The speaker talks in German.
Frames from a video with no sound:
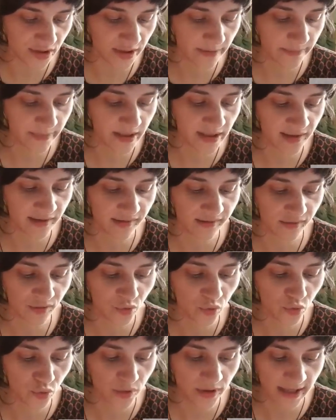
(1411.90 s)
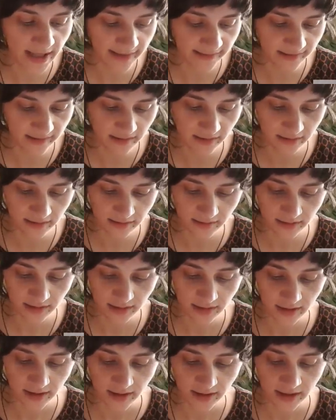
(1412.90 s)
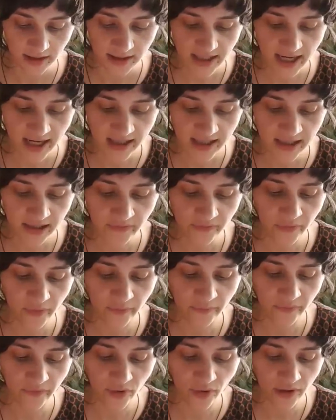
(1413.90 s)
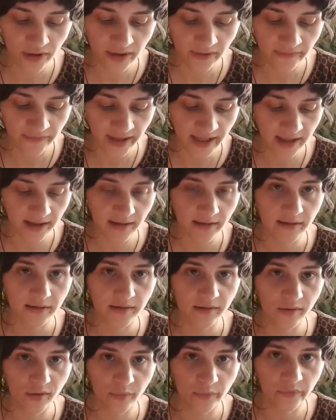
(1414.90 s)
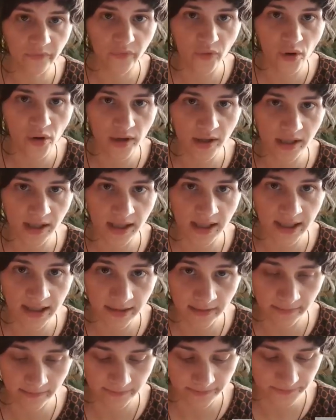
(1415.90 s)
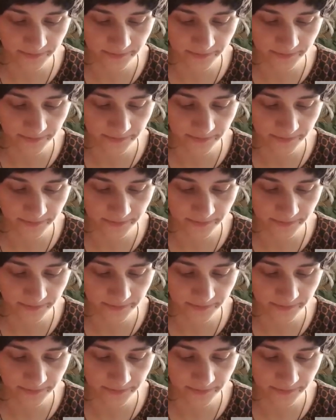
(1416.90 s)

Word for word: Gebildes tun lässt, der geht vom Volke weg zum Volke hin.